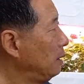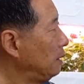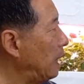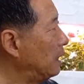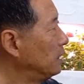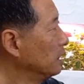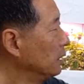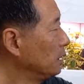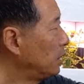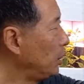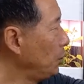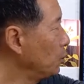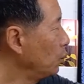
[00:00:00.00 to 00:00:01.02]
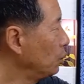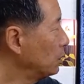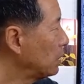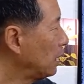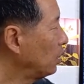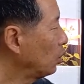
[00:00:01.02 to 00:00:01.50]
대전
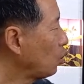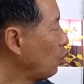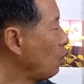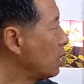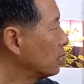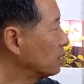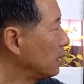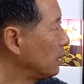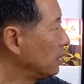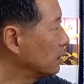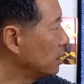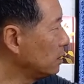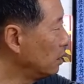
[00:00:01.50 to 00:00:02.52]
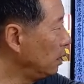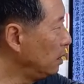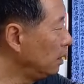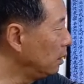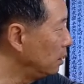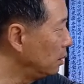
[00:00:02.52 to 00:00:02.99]
계룡산 동학사에서
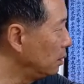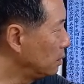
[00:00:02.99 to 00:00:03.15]
열린